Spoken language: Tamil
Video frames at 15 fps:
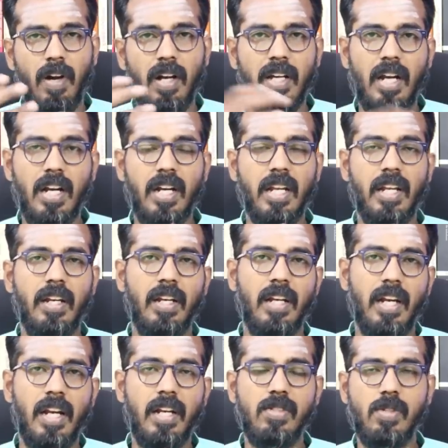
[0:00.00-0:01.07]
வக்ர நி
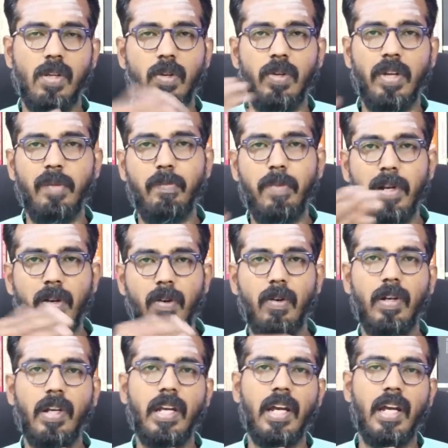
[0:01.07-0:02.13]
நிலைன்னு சொல்லக்கூடிய
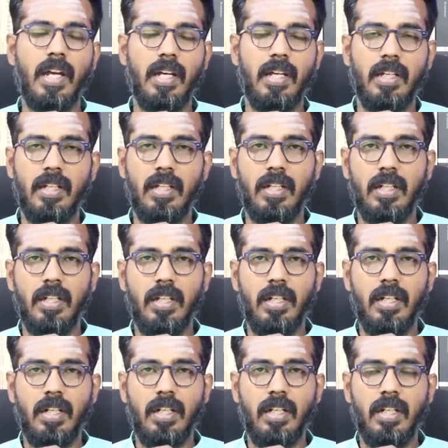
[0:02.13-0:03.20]
பின்னோக்கிய
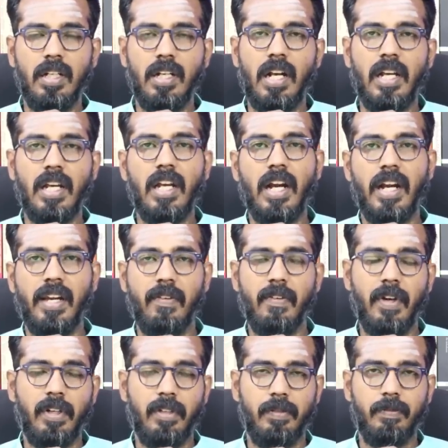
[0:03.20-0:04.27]
நிலையை
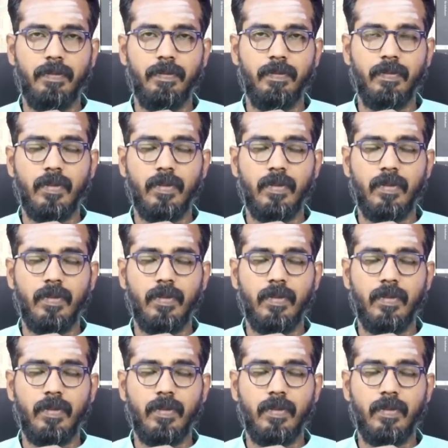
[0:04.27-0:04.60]
அடைவார்